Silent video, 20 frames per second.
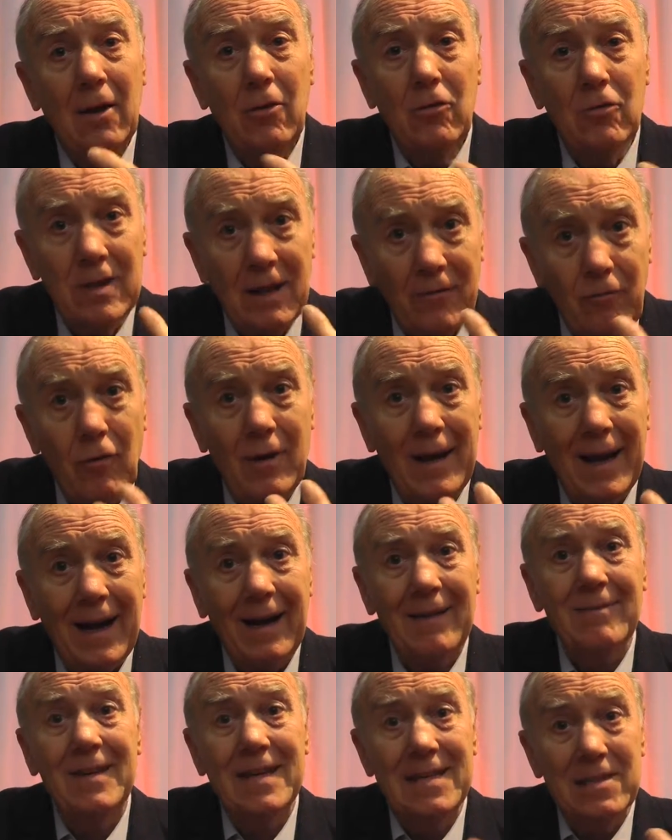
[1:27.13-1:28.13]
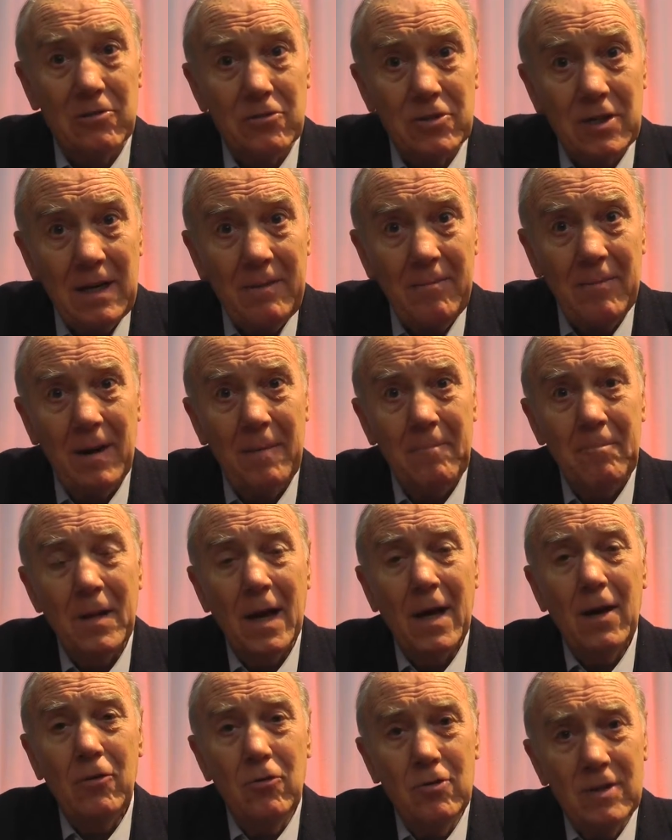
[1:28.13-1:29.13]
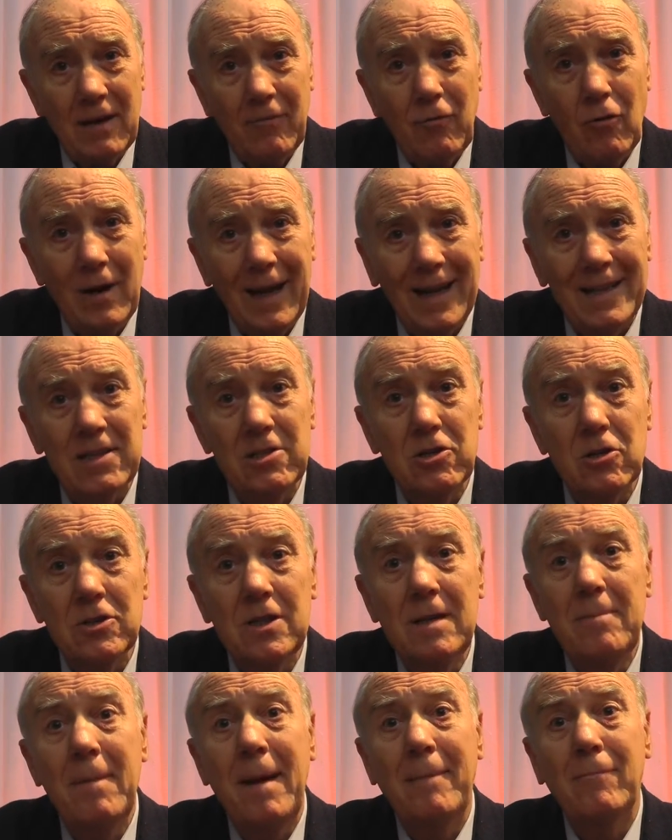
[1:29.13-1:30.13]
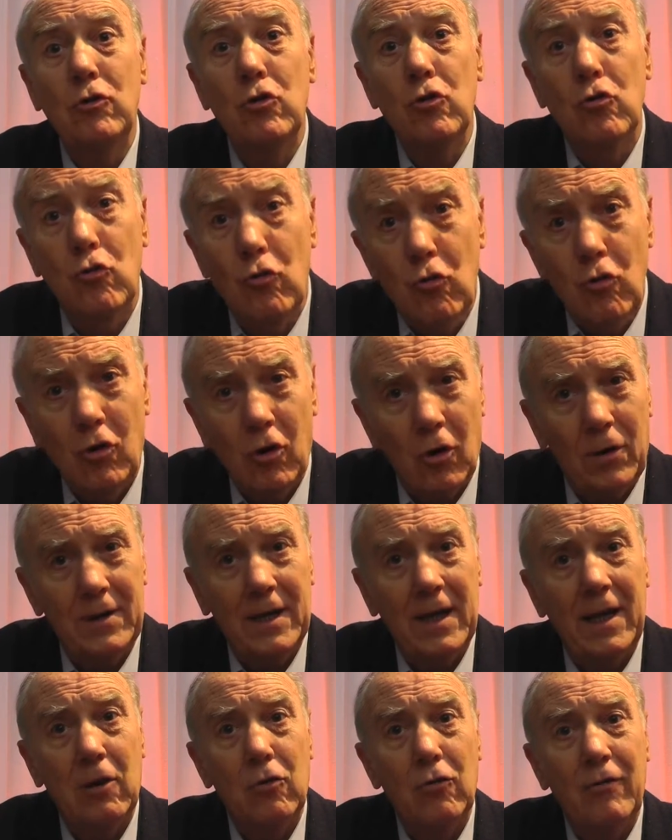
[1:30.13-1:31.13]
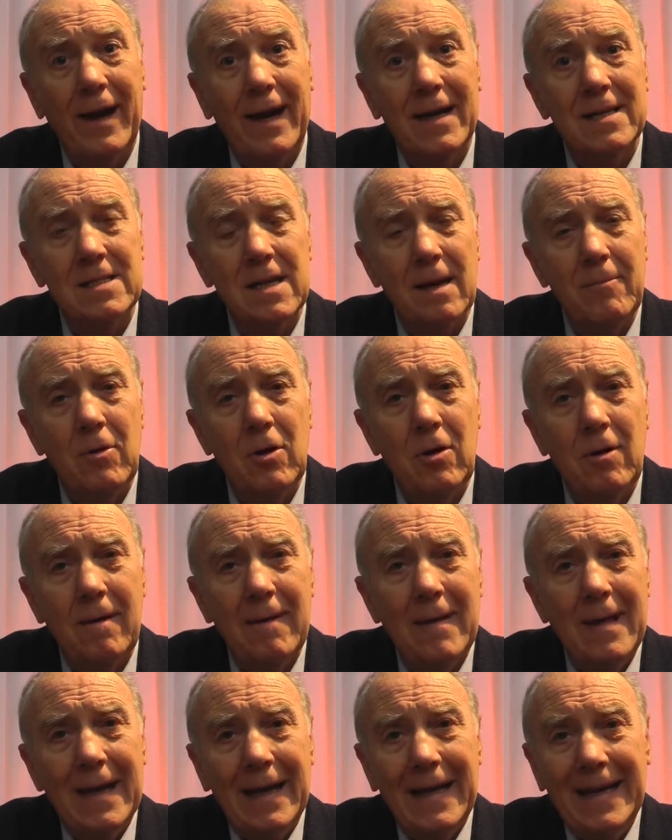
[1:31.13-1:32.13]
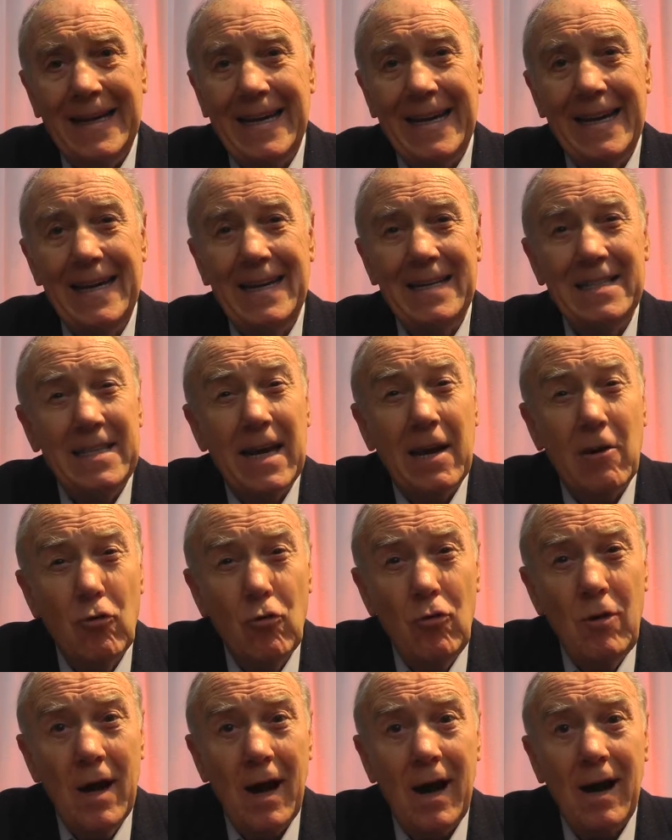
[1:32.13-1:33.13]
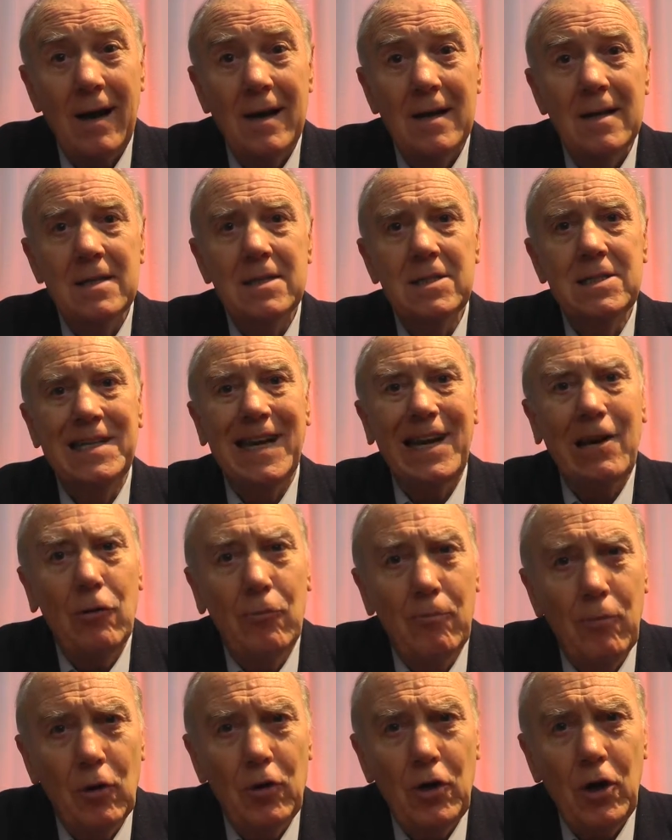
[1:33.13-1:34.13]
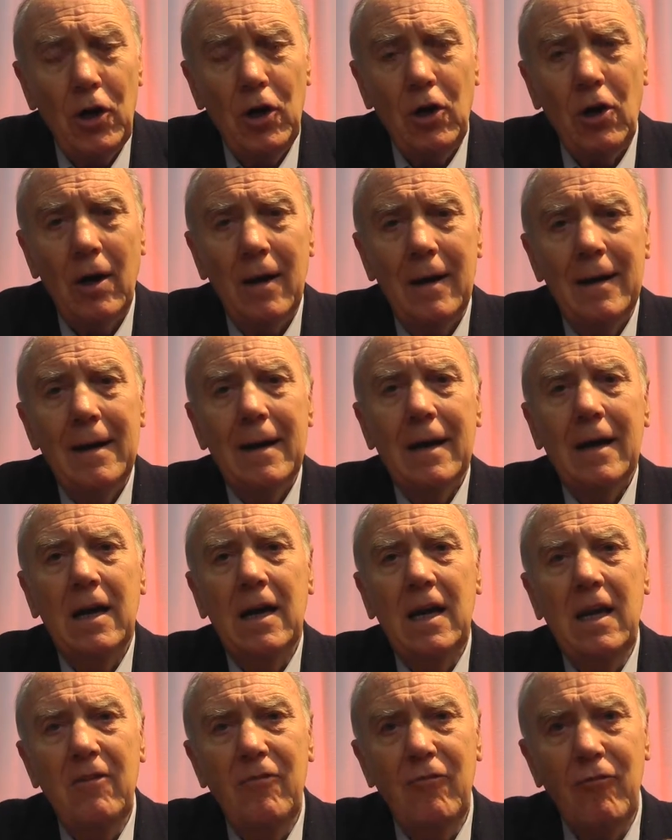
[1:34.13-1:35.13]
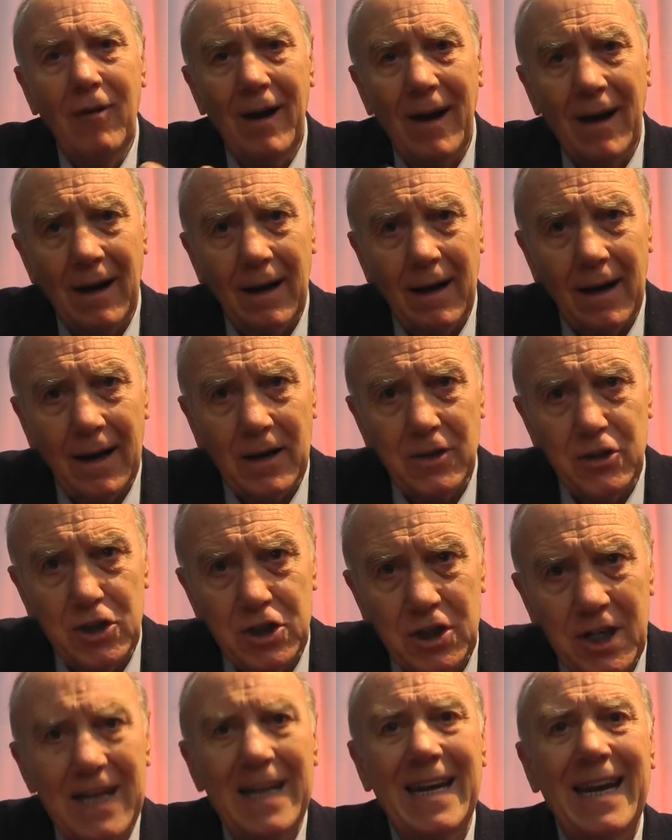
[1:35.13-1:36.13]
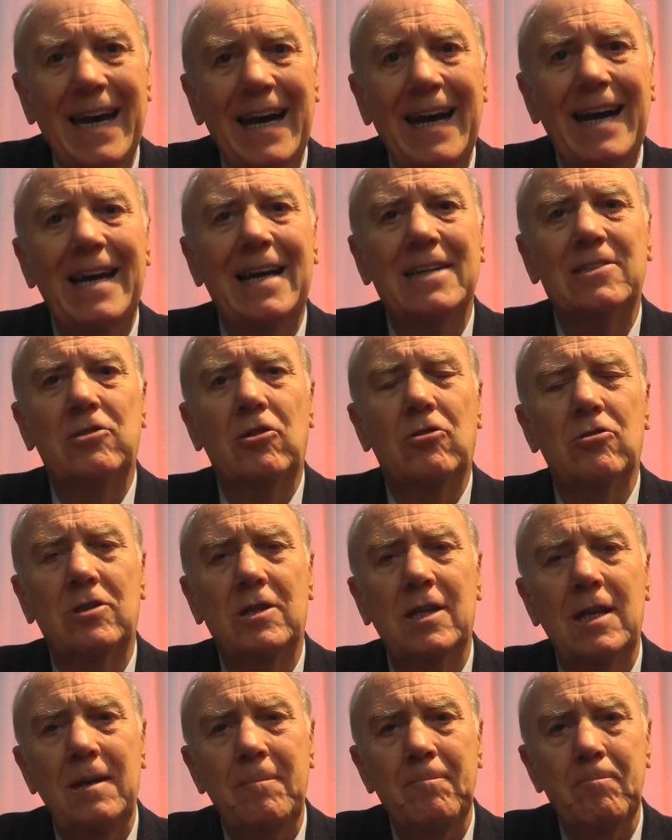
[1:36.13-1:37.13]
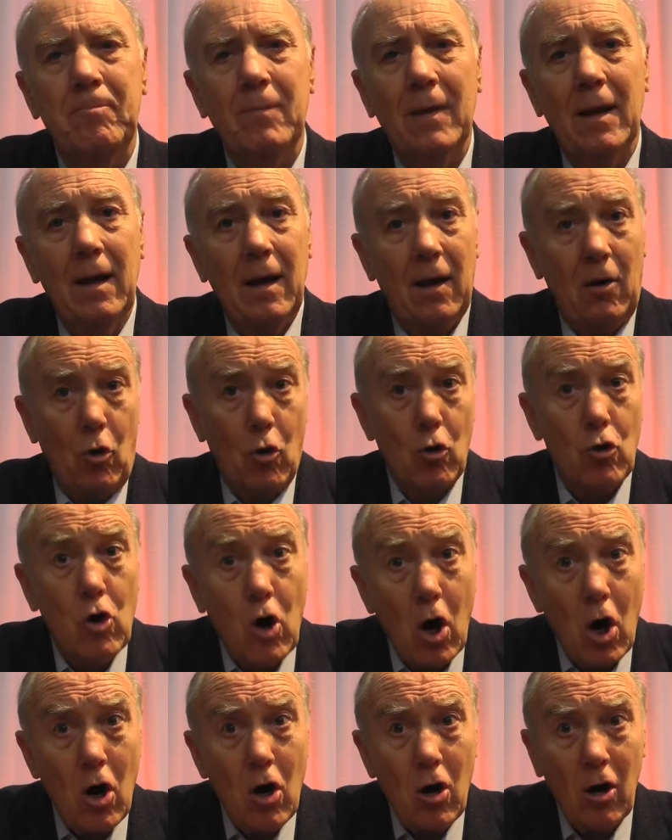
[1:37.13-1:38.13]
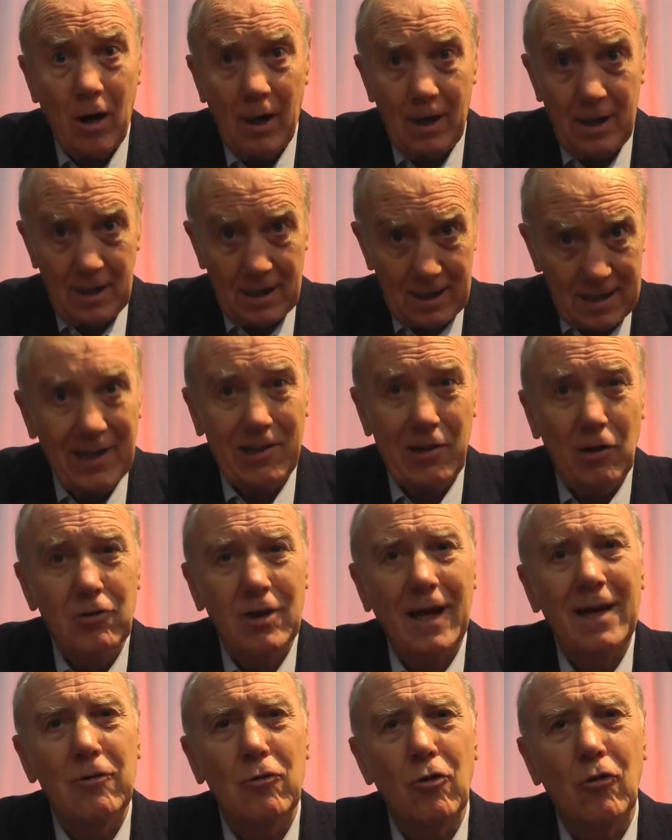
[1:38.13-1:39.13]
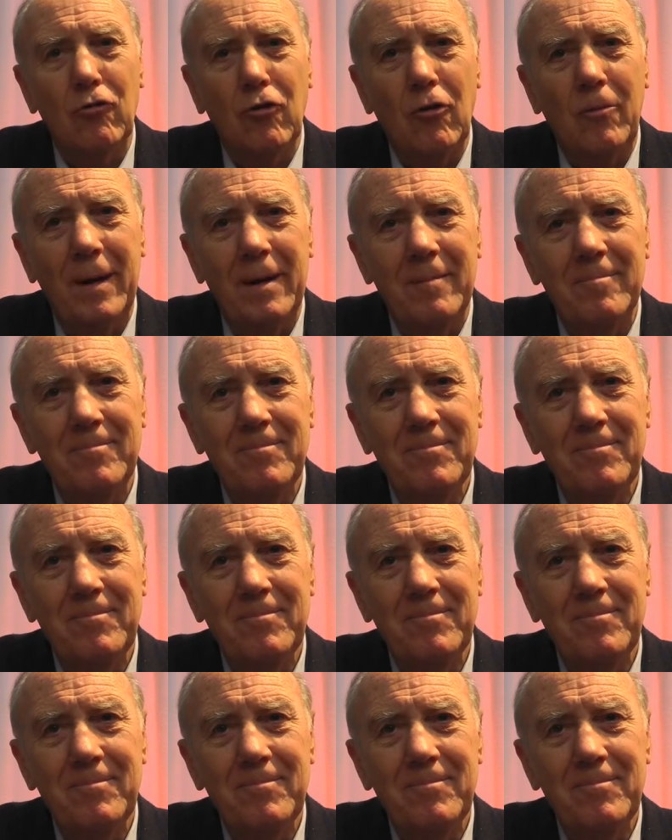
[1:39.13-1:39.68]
Nous avons là des enzymes. Nous avons là des enzymes même du goût qui ont été découverts récemment. Et, ces goûts-là, c'est le bonheur qui va générer la santé au corps qui est en train de consommer.